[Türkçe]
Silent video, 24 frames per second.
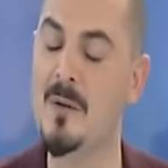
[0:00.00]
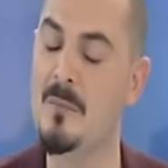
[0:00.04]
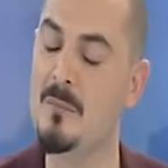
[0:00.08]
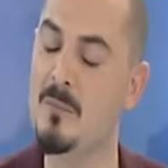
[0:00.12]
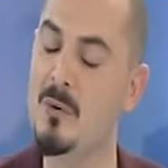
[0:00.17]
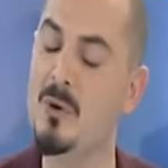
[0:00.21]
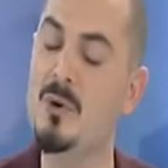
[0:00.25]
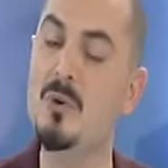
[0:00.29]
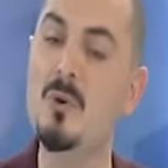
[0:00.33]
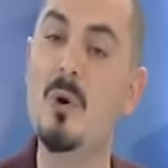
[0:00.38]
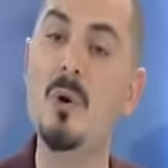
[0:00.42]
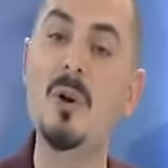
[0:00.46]

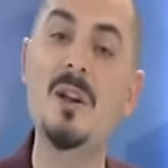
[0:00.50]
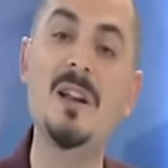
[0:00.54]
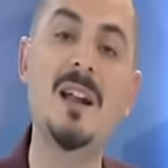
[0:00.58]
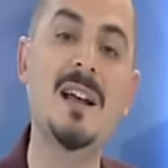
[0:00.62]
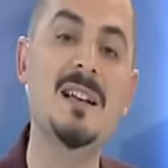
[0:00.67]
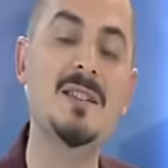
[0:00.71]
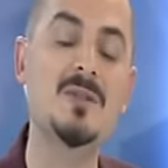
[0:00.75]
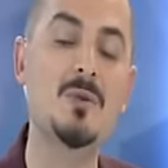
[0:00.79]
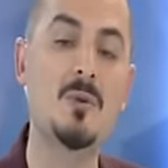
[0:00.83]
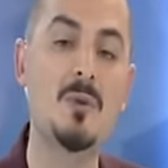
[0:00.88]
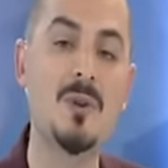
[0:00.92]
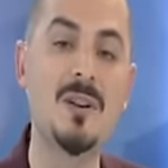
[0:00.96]
Bugün öğleden
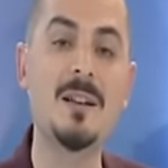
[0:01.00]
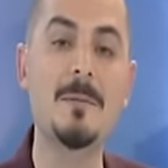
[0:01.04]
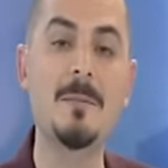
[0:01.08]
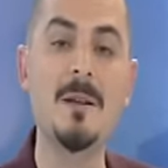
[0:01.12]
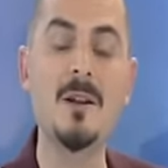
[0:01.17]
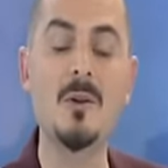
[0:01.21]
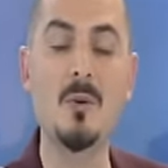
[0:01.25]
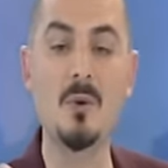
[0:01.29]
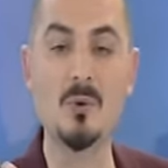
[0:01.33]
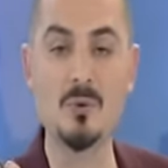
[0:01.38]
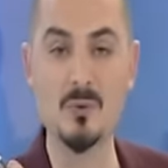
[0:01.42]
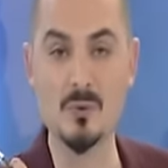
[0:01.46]
sonra da
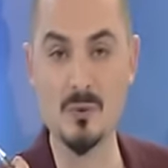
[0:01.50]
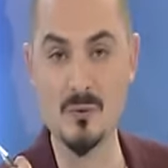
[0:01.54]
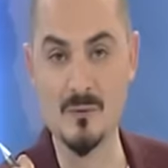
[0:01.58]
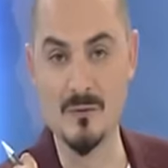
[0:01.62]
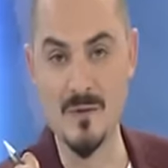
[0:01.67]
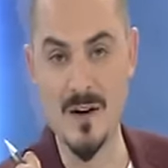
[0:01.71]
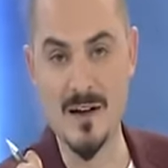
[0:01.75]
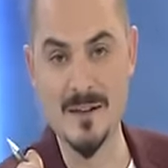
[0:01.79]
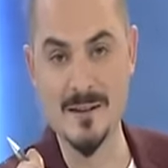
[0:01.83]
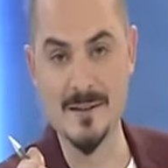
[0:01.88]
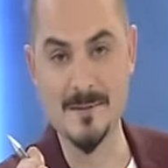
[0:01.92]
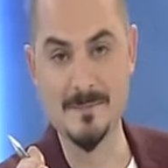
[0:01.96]
bir oturum
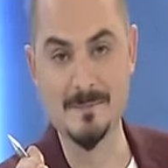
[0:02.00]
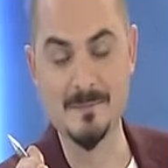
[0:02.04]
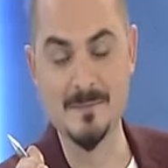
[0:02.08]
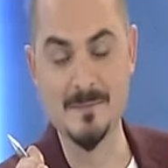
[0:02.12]
var.